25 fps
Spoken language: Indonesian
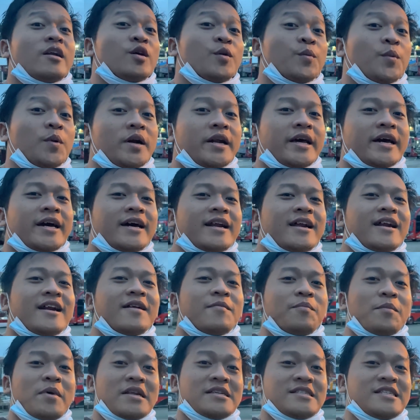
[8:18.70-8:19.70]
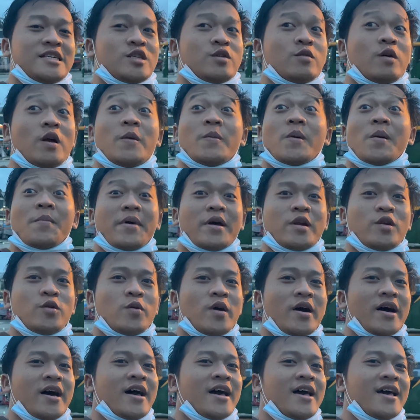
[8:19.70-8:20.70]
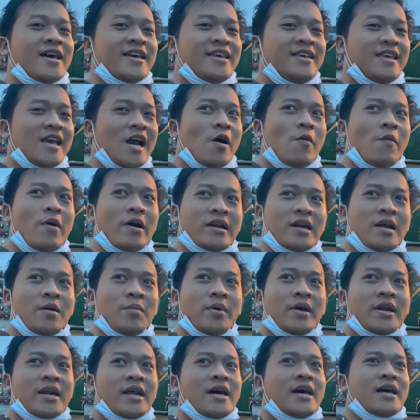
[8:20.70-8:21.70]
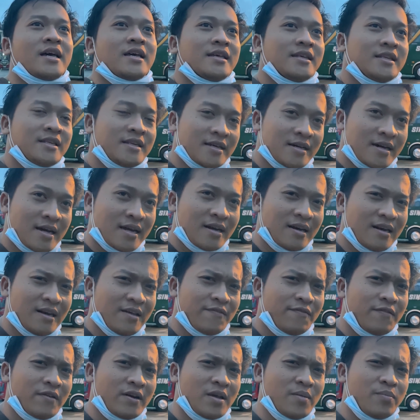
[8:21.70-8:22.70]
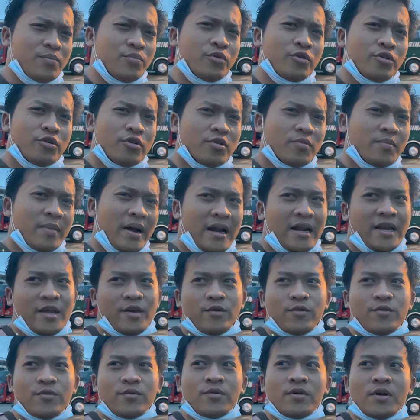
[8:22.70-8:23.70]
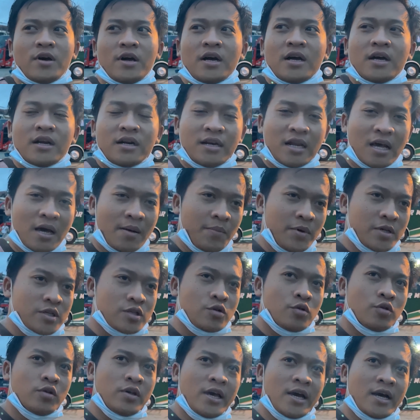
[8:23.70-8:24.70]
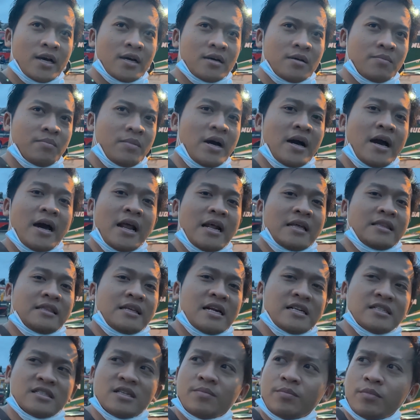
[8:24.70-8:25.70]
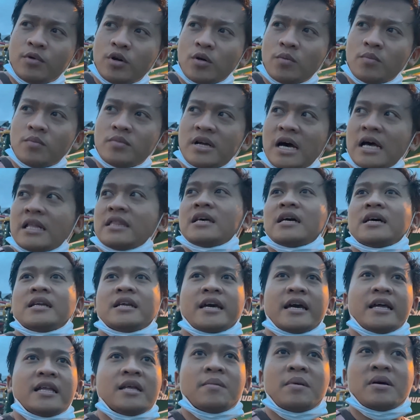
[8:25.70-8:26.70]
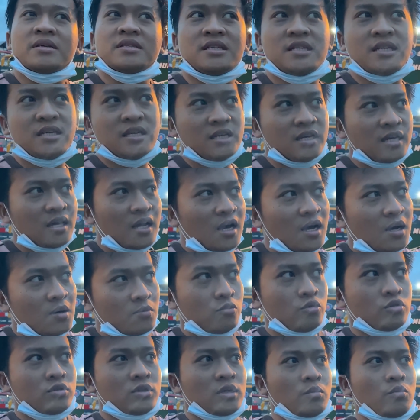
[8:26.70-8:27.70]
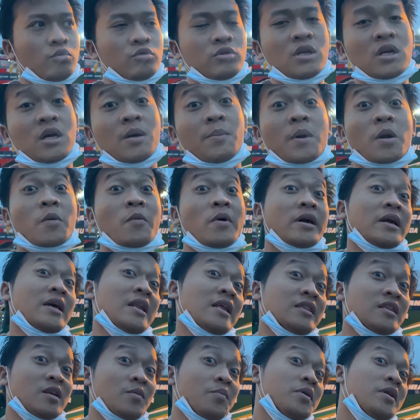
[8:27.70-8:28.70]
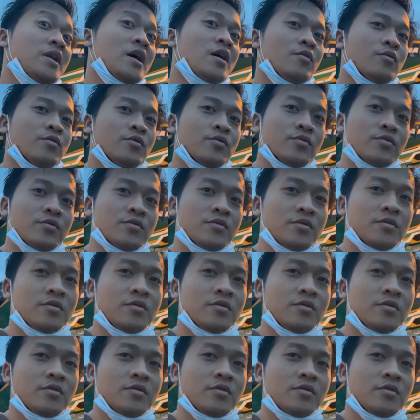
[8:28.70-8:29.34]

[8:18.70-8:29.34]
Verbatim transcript: double decker Mercy 2542 yang warna merah dengan livery burung maleo. Nah, bisku yang Manggala Trans ini belum datang nih kayaknya masih muter-muter ke perwakilan terlebih dahulu.